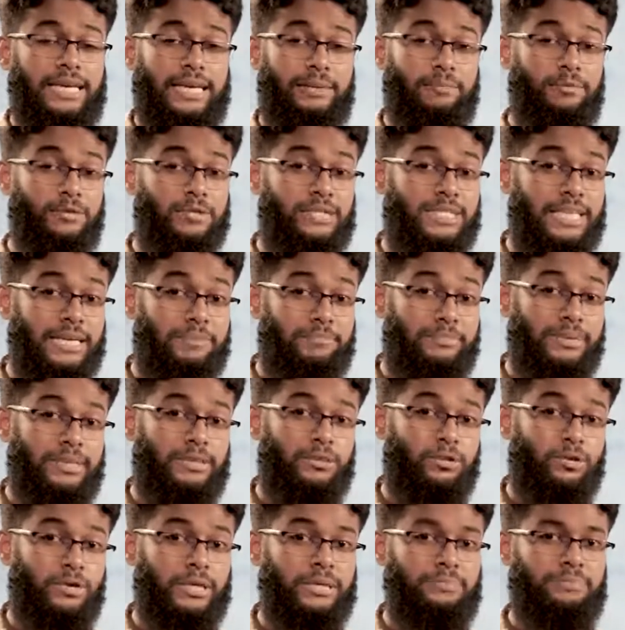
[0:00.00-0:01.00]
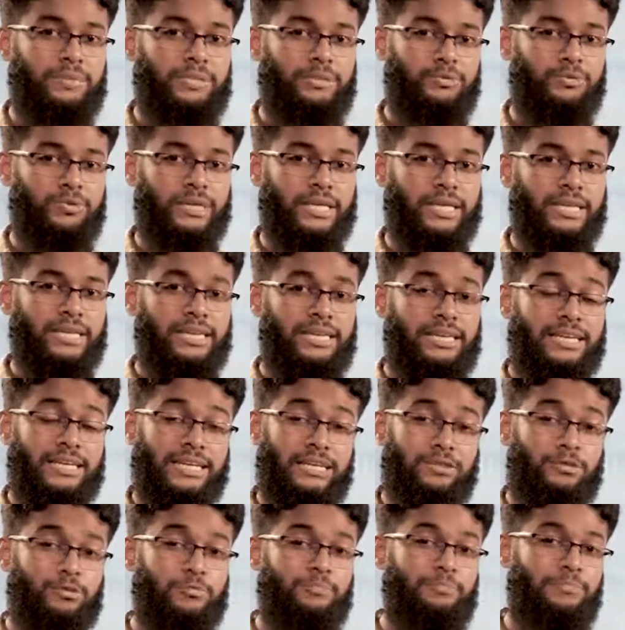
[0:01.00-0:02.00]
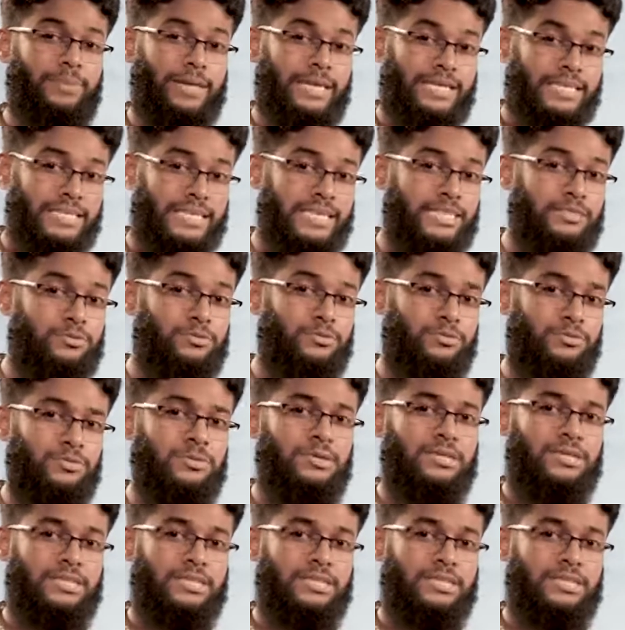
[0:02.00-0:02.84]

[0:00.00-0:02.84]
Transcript: এবং সেই বিদ্রোহের পিছনে কিন্তু বেশ কিছু